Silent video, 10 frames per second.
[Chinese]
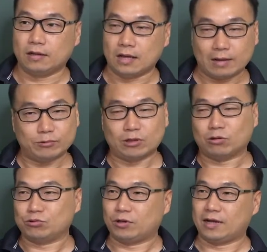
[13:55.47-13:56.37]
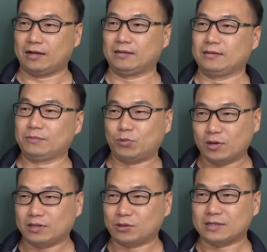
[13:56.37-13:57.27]
应该不是同学啦，
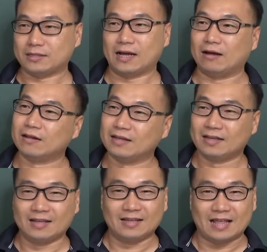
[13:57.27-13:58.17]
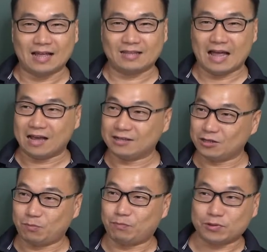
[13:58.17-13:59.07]
我也算是啦。他他
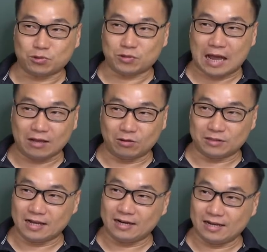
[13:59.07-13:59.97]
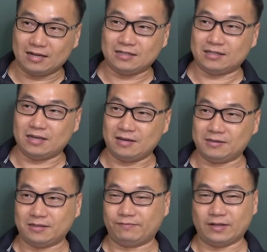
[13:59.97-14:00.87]
就他有在列一些因
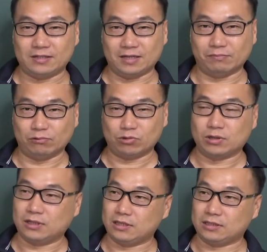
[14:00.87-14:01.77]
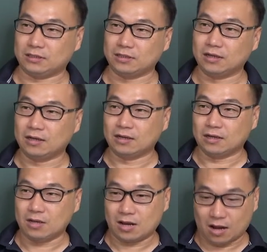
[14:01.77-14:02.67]
式分解不错题型，
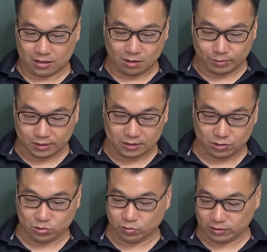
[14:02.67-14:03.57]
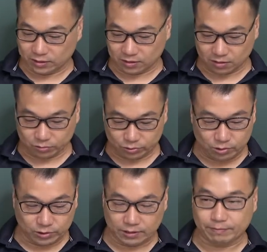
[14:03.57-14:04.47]
那量到我们的进度问题哦，所以
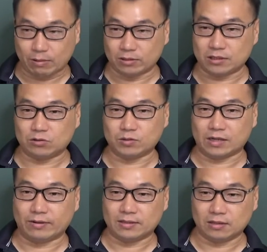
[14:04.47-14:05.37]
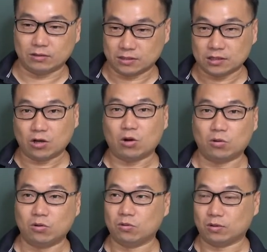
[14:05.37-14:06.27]
我先把我的进度上完之后，时间
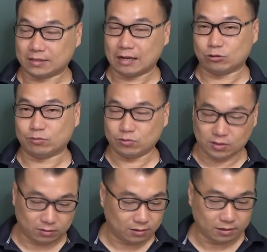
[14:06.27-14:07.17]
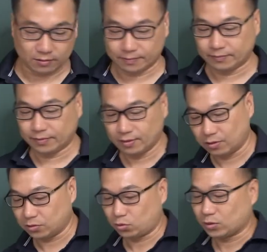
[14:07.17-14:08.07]
够。 我再来做补充，好，
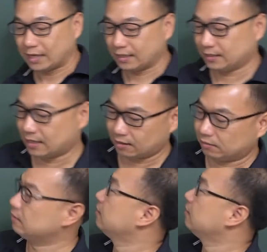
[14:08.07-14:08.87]
我就多讲一些了啊。